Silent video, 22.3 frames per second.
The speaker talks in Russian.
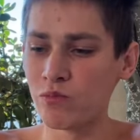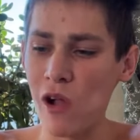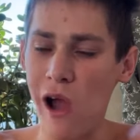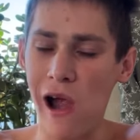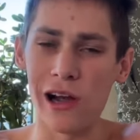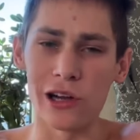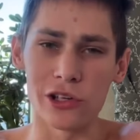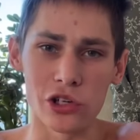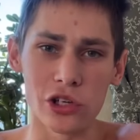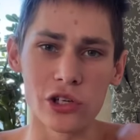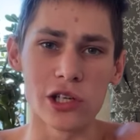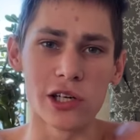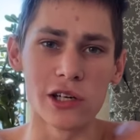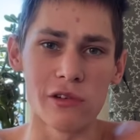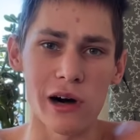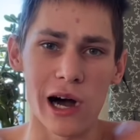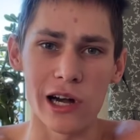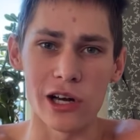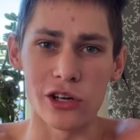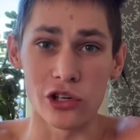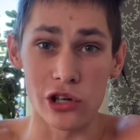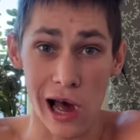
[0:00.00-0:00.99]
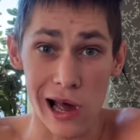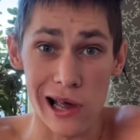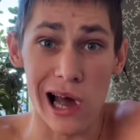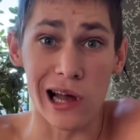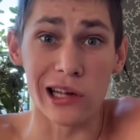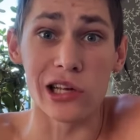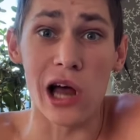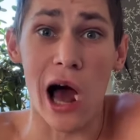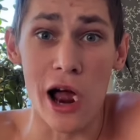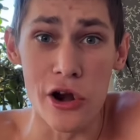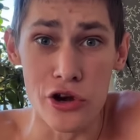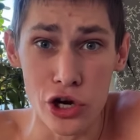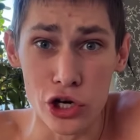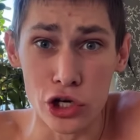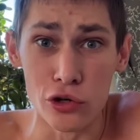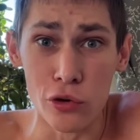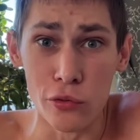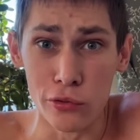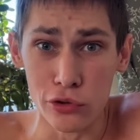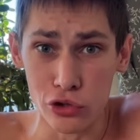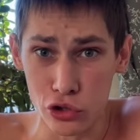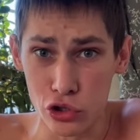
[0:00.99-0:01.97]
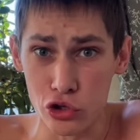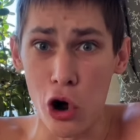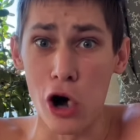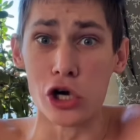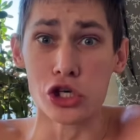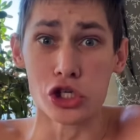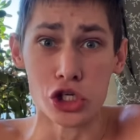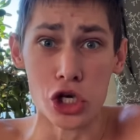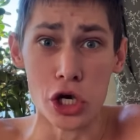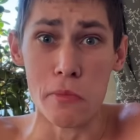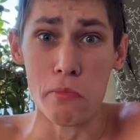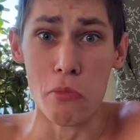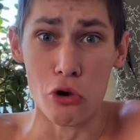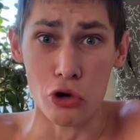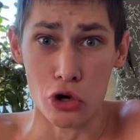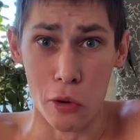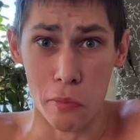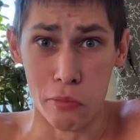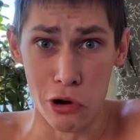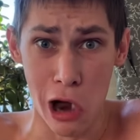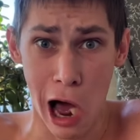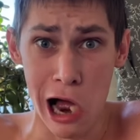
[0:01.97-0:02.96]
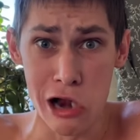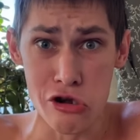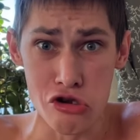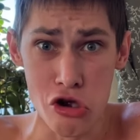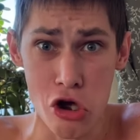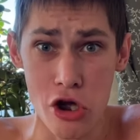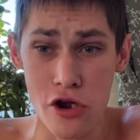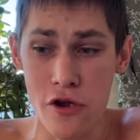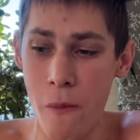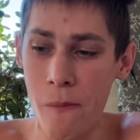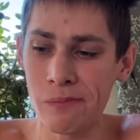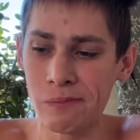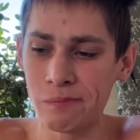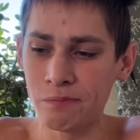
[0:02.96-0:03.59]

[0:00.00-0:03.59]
Этот говорит, а я не Танину тоже не буду платить.